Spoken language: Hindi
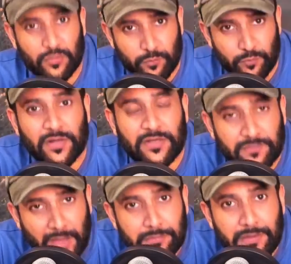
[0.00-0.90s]

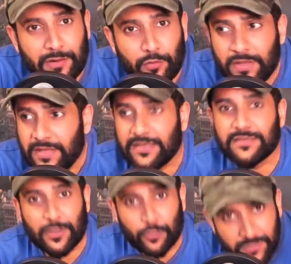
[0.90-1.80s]
प्रोडक्टिव काम कर लो ये
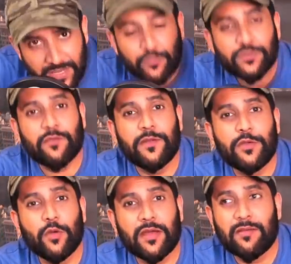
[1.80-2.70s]
ज़रूरी है म्यूज़िक
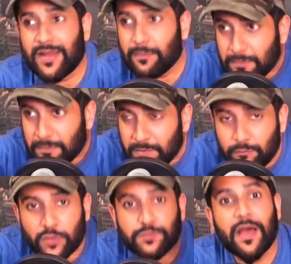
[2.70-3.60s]
वीडियो करवाना भैया
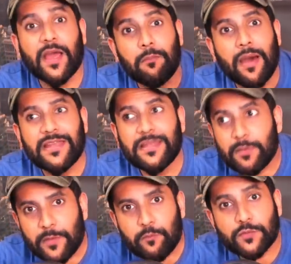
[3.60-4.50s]
बिग बॉस में आ गए मान लिया
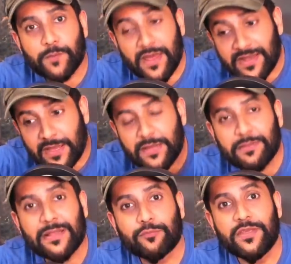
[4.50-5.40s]
पर बिग बॉस में आने का ये
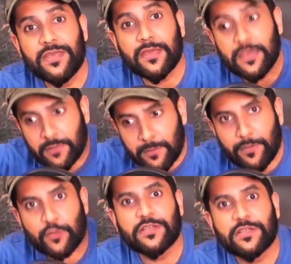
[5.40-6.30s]
मतलब थोड़ी है कि मतलब
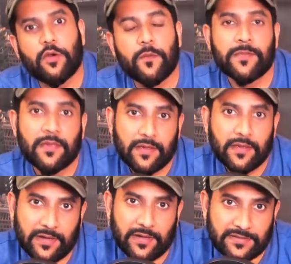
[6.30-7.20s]
परोसे जाओ
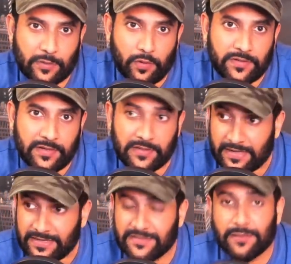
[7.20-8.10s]
घटिया सा कंटेंट
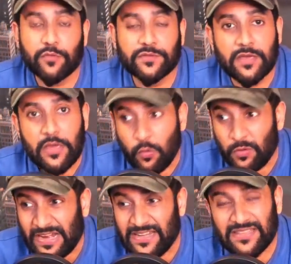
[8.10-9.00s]
घटिया सा म्यूज़िक
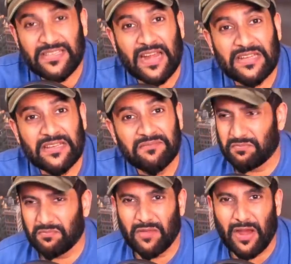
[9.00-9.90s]
और घटिया सी एक्टिंग
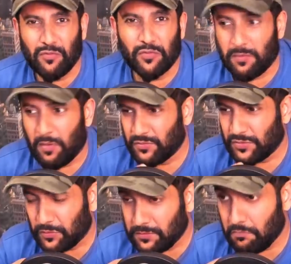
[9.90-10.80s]
आई डोंट नो
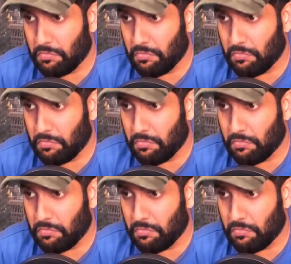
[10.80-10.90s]
मुझे थोड़ी